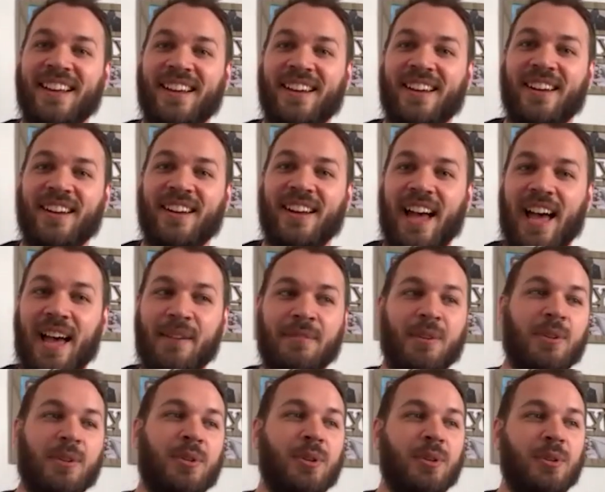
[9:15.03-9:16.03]
euh,
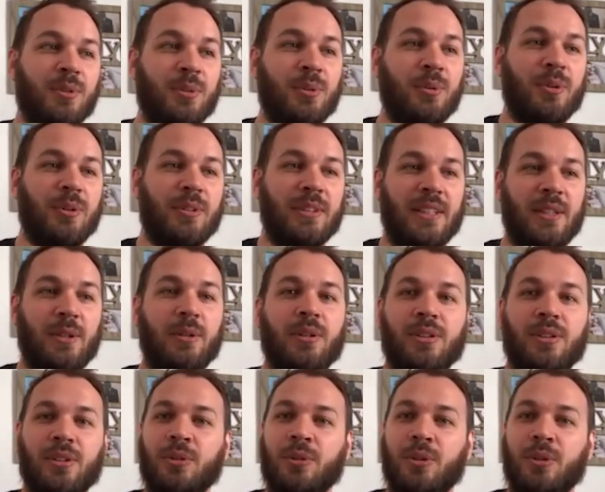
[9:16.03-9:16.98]
avant que nous, on ait eu le temps